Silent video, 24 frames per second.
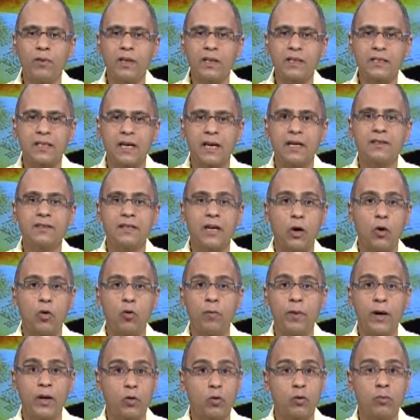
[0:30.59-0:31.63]
لرسالة
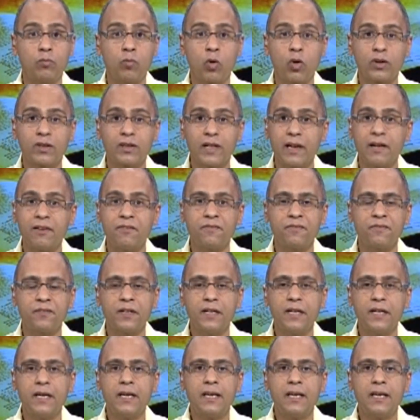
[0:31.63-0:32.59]
يعقوب هيكون مختلف